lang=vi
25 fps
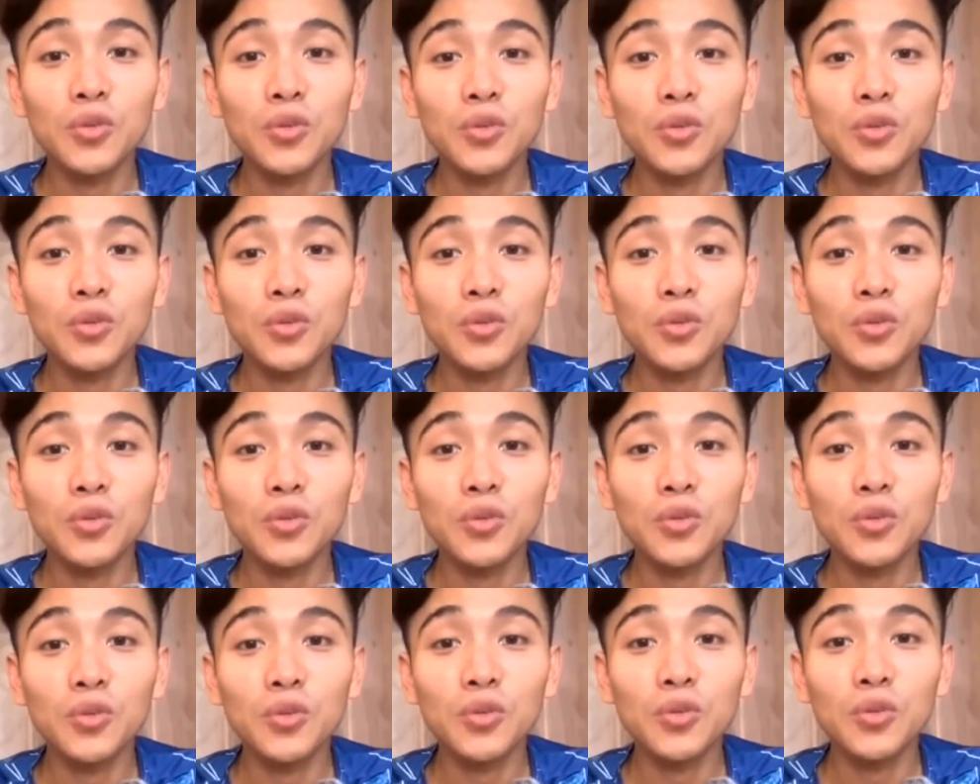bạn
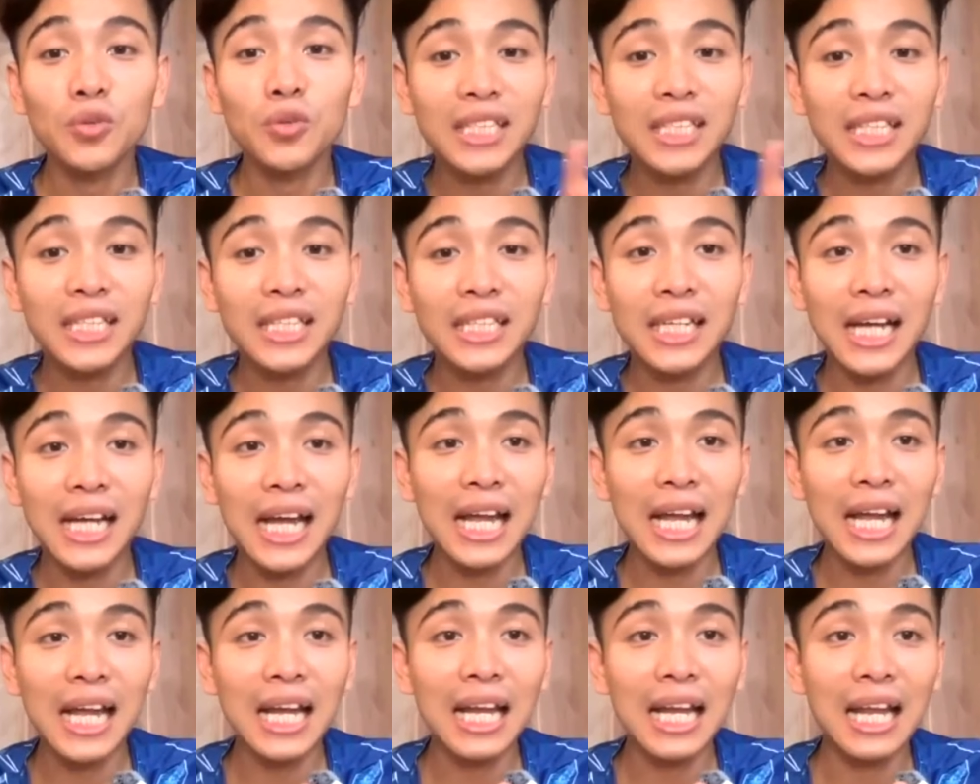à, thích
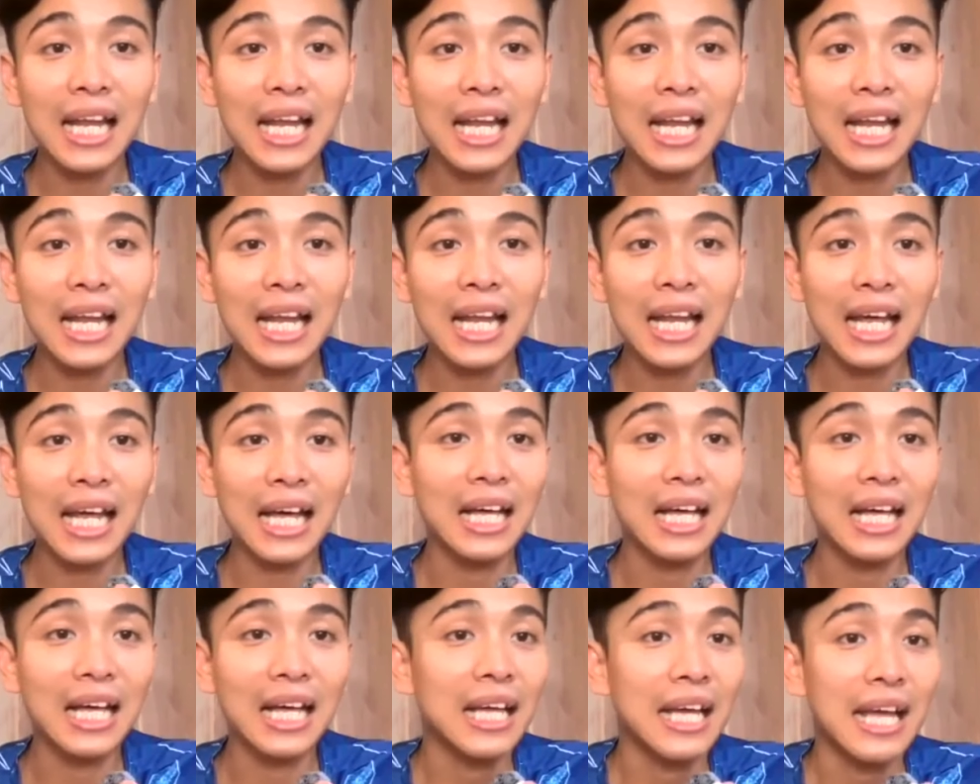stretching hay
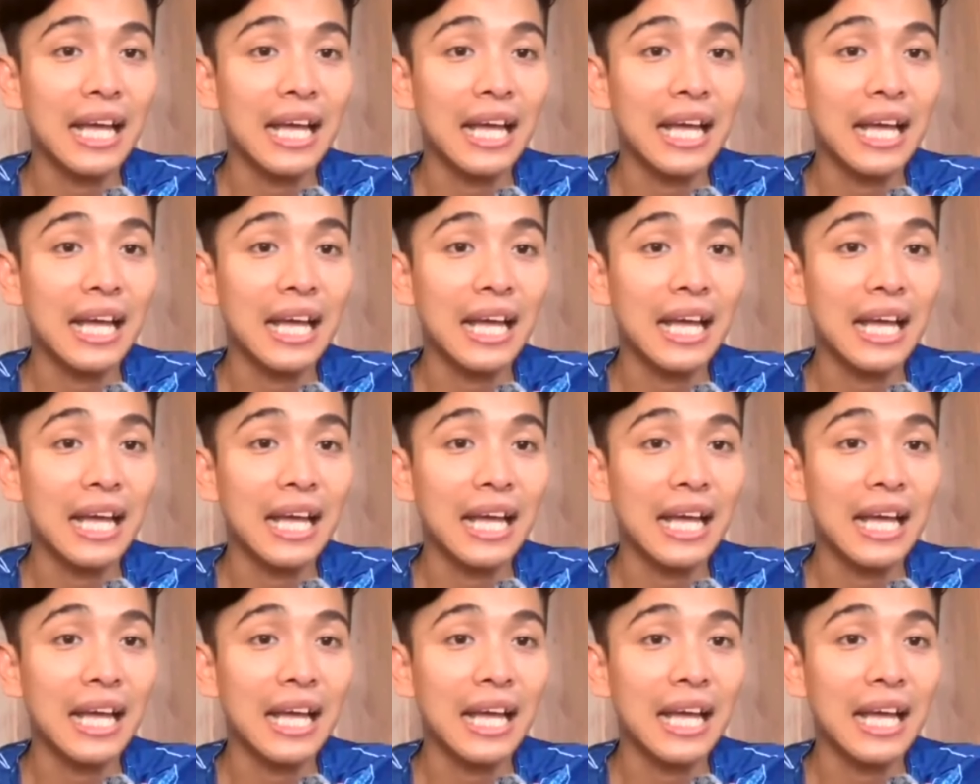là